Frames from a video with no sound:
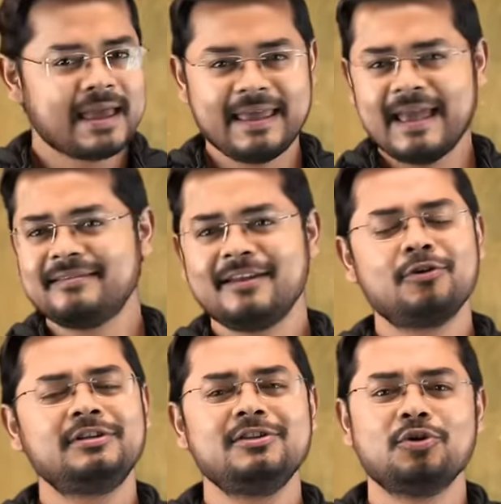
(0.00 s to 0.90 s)
কেক
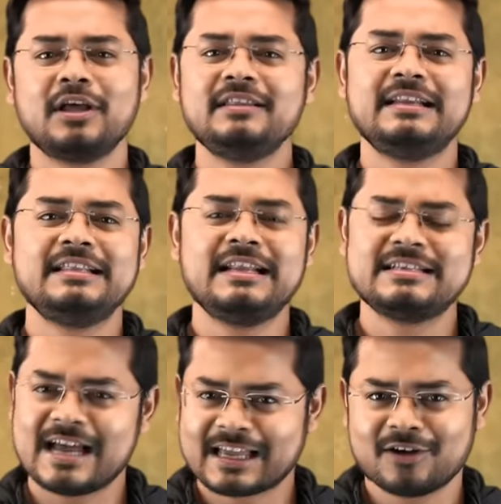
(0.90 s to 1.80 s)
দীর্ঘদিন ধরেই ধীরে ধীরে
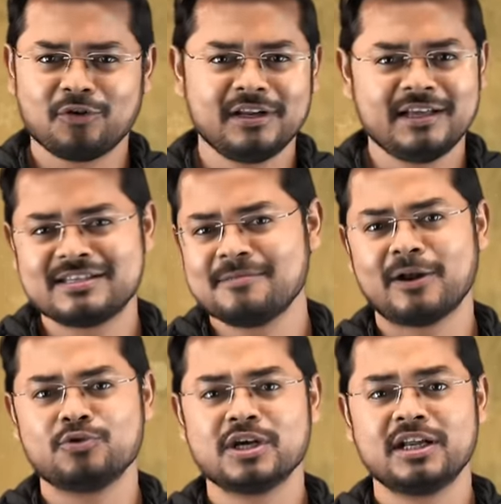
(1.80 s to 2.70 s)
জায়গা করে নিয়েছে
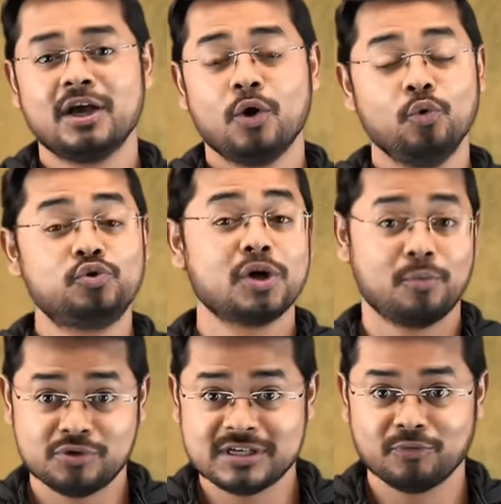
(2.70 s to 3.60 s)
মানুষের উৎসব
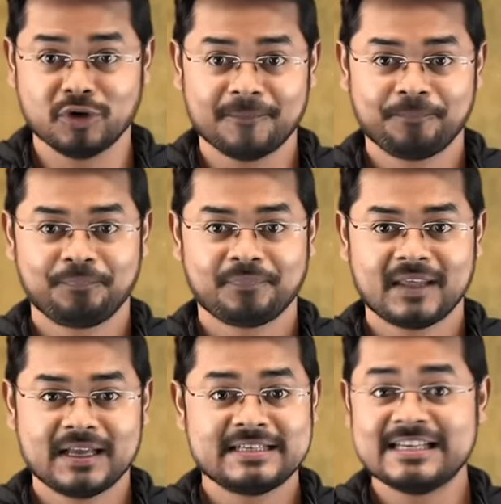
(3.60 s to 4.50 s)
উদযাপনে
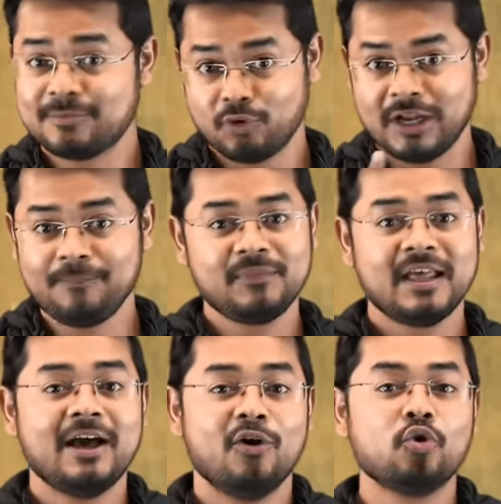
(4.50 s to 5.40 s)
সেই যে বললাম
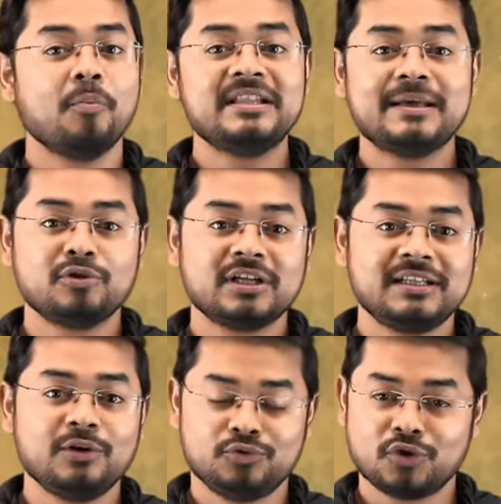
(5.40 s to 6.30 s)
রোমে
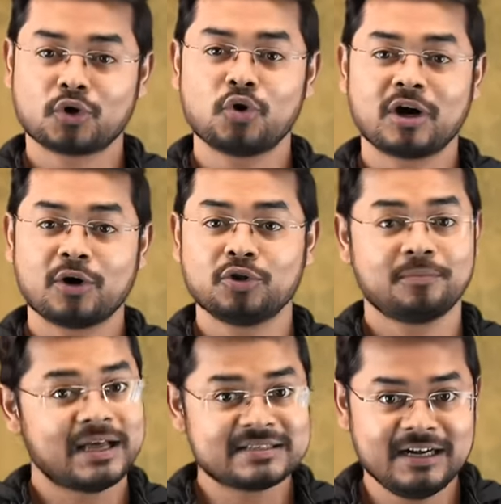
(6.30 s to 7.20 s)
দেবতাদের উৎসর্গ করা হতো
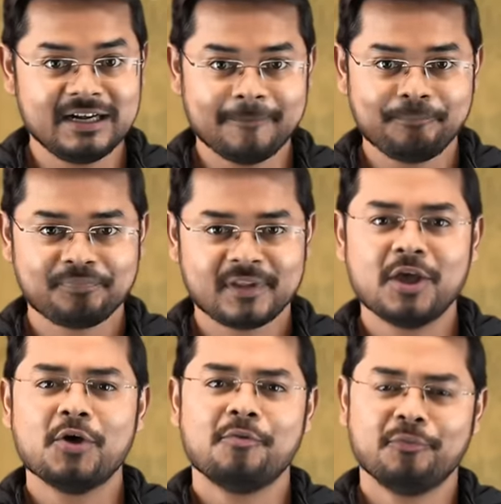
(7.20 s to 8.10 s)
প্লাসেন্টা
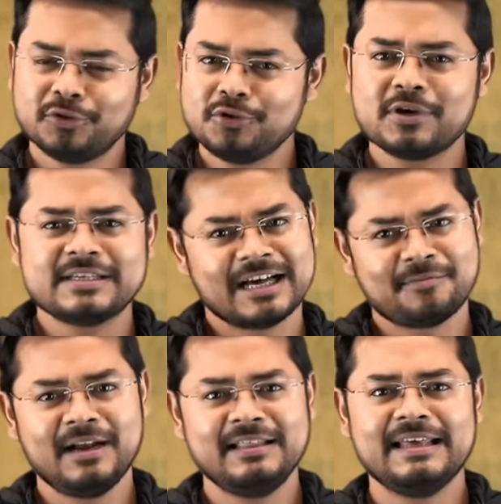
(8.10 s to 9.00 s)
মধ্যযুগে
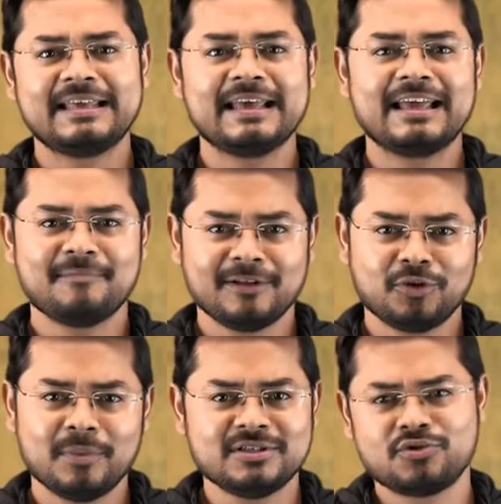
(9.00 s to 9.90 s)
জার্মানিতে কেকের
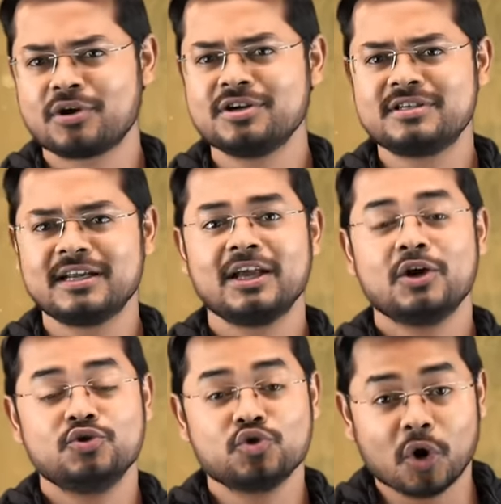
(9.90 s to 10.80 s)
মাধ্যমে যীশুখ্রিস্টের
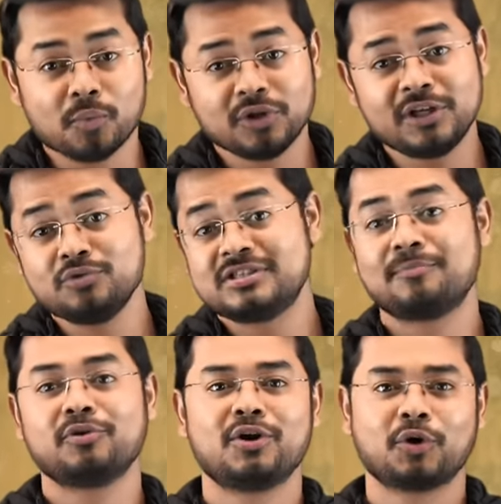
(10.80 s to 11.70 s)
জন্মদিন
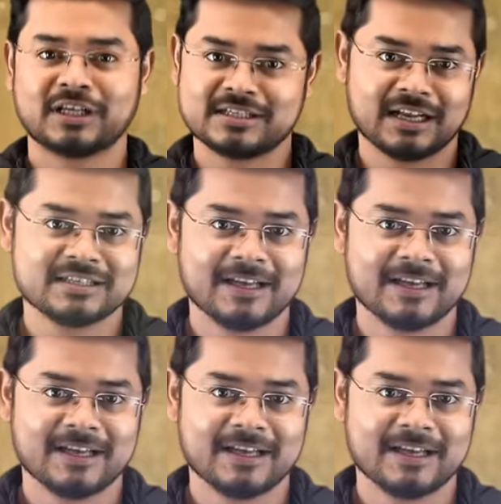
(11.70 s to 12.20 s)
উদযাপনের কথা জানা